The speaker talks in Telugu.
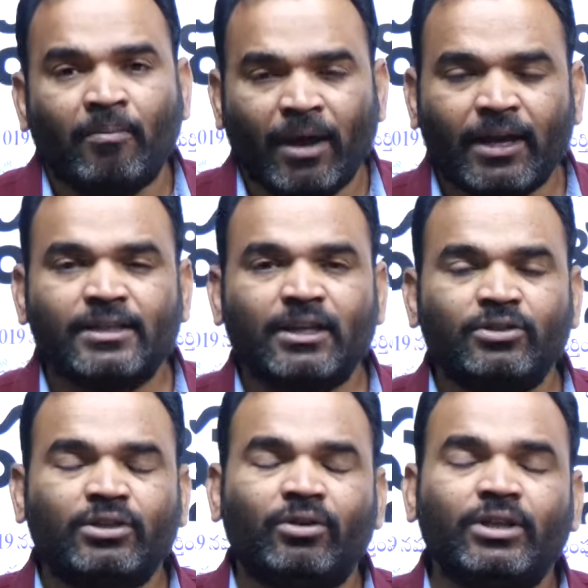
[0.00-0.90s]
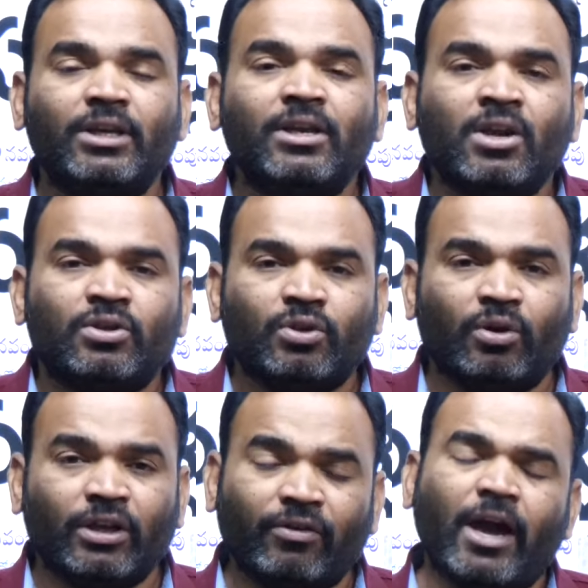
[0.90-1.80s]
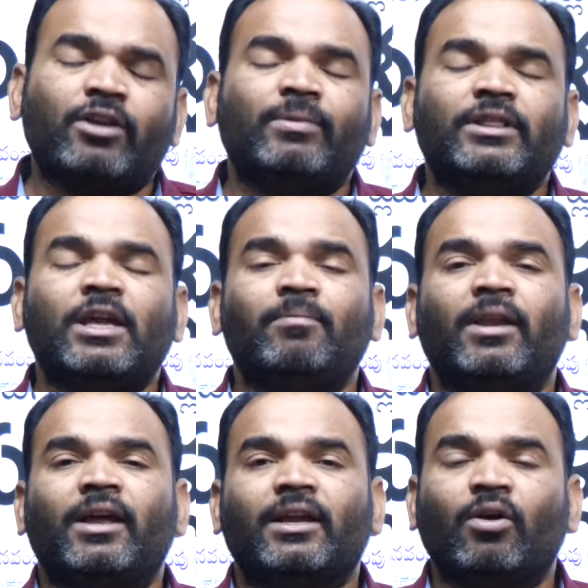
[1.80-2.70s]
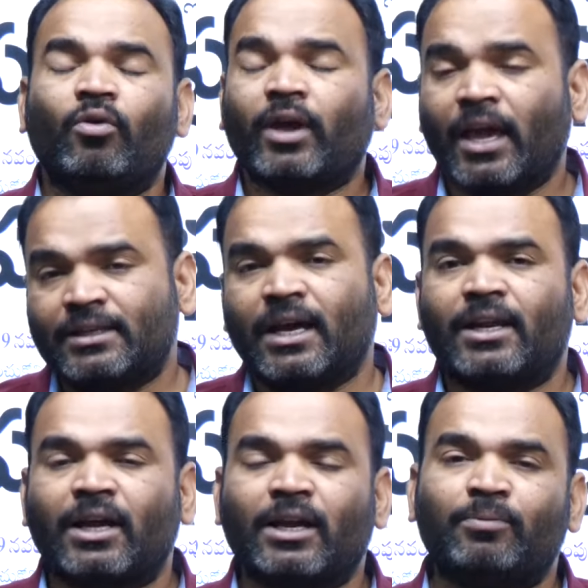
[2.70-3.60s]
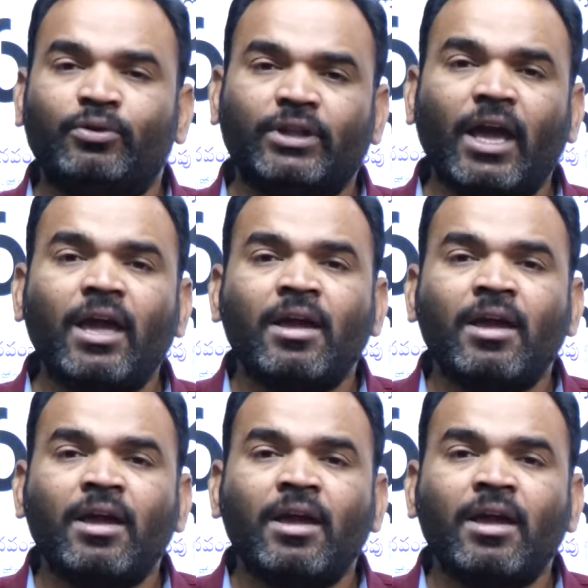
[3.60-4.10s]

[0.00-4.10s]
మనకైతే తెలుస్తూ ఉంది సో ఇరవై ఆరు మంది ఎమ్మెల్యే కనుక ఒకేసారి కనుక పోతే